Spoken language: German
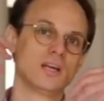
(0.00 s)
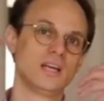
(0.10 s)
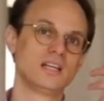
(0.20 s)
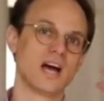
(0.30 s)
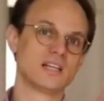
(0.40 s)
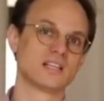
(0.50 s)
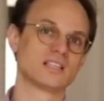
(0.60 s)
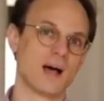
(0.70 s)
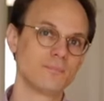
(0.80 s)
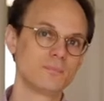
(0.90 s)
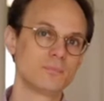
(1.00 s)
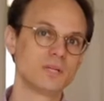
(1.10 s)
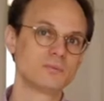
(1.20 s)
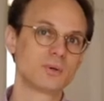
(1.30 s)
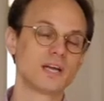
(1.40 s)
in ein
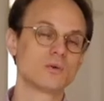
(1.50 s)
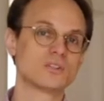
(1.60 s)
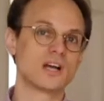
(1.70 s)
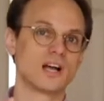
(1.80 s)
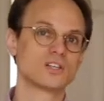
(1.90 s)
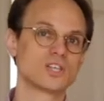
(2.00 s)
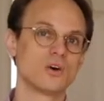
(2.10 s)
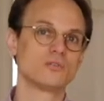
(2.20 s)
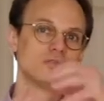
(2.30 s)
Gesamtbild bringen und uns anschauen,